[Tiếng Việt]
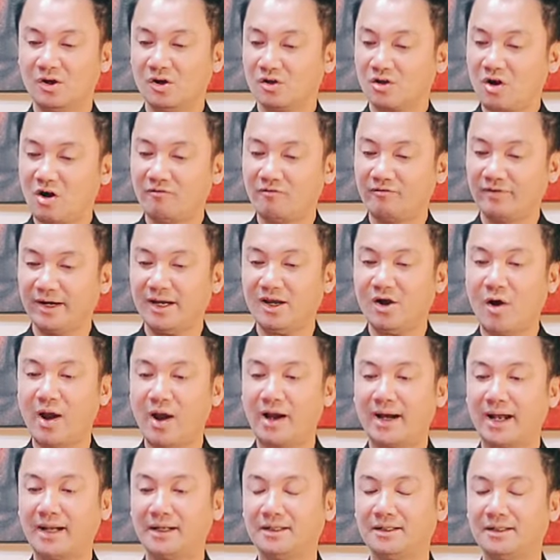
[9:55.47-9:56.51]
Còn với
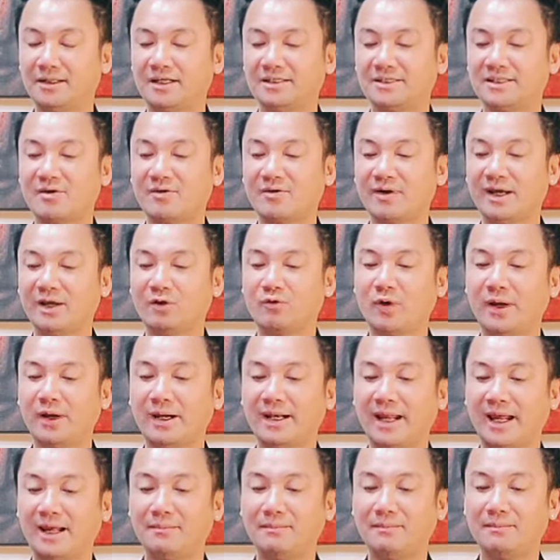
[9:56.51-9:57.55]
Hoàng Anh thì sau khi quỳ
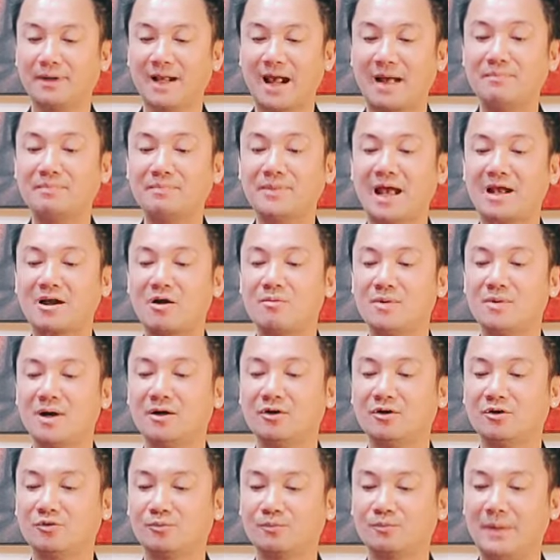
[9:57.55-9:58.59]
lại cảm tạ công
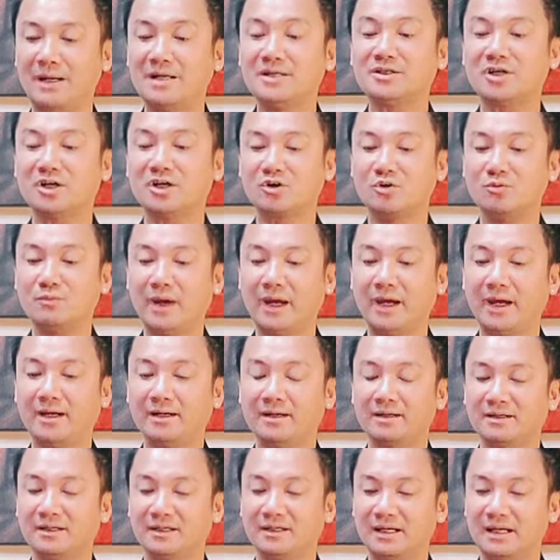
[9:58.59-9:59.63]
ơn biển trời của mẹ,
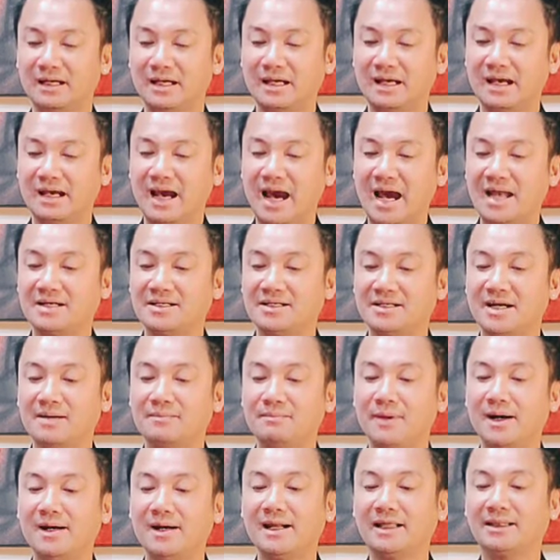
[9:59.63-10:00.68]
hành trình
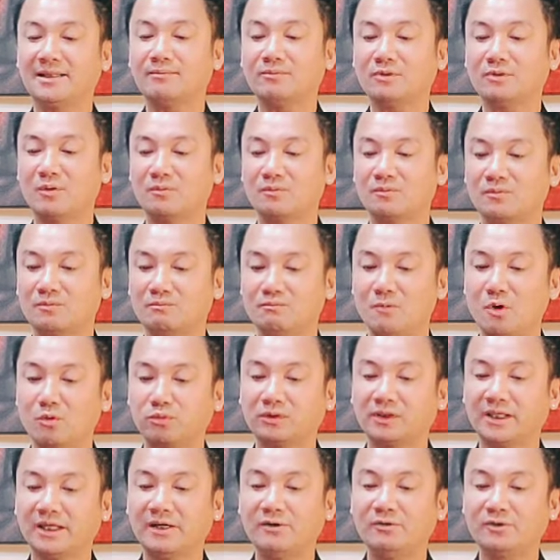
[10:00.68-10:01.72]
mới lại tiếp tục, mục
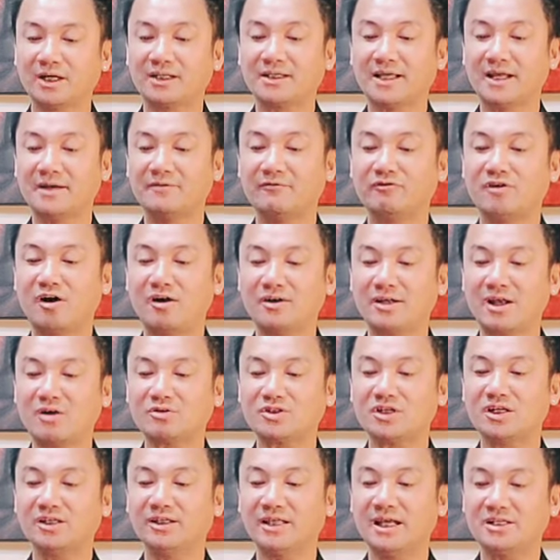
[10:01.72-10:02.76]
tiêu trở thành phó giáo
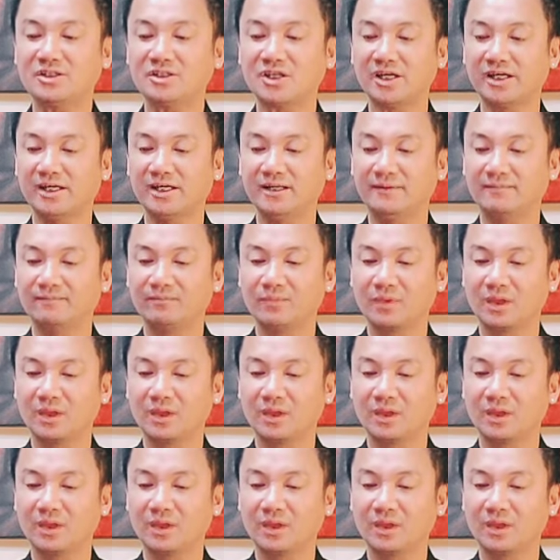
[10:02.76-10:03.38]
sư tiến sĩ.